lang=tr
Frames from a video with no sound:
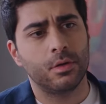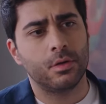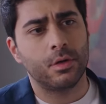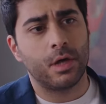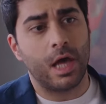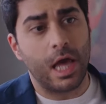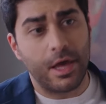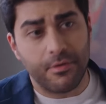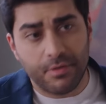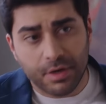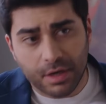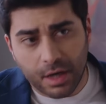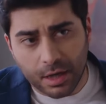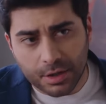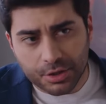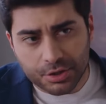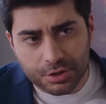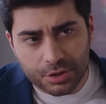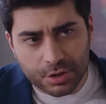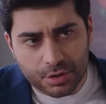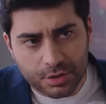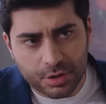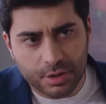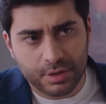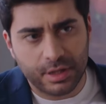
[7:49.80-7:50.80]
Evi
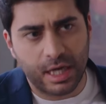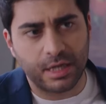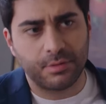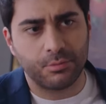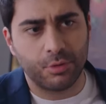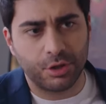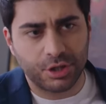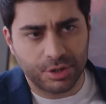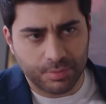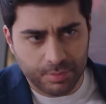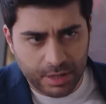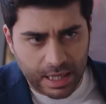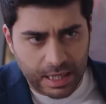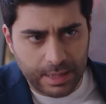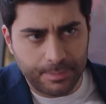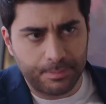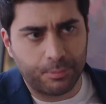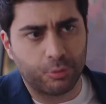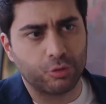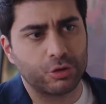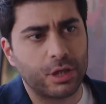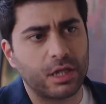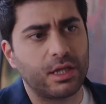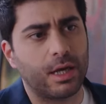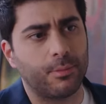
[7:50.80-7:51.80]
karıştırdığın yetmiyor gelip
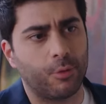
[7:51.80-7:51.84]
burada da mı